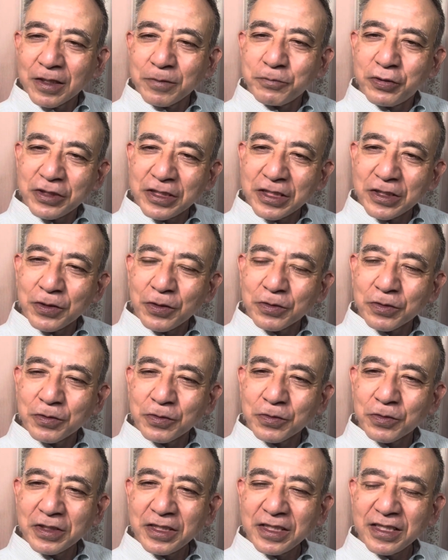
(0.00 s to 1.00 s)
プーチンによる
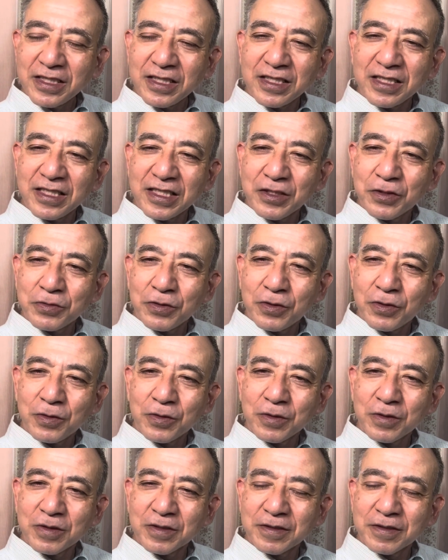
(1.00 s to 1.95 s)
本当に、この、